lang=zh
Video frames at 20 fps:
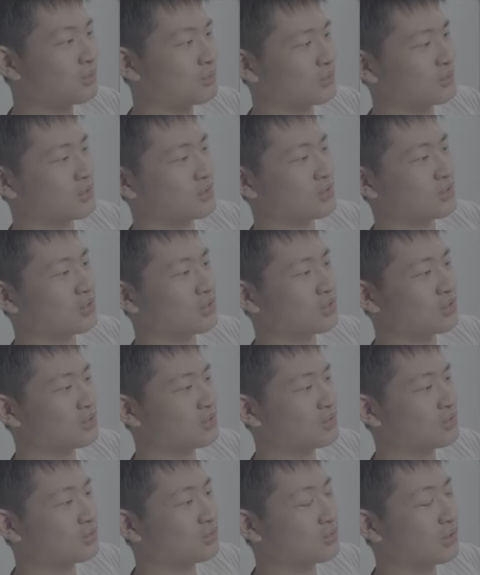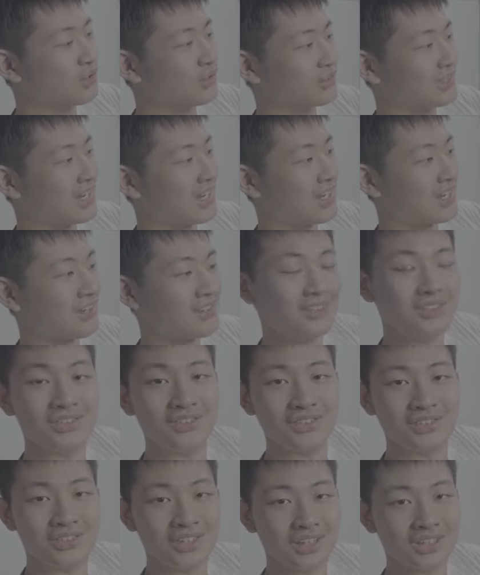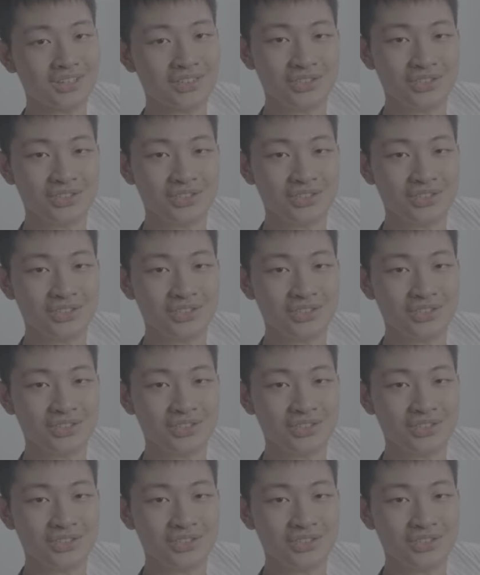就是束口袋是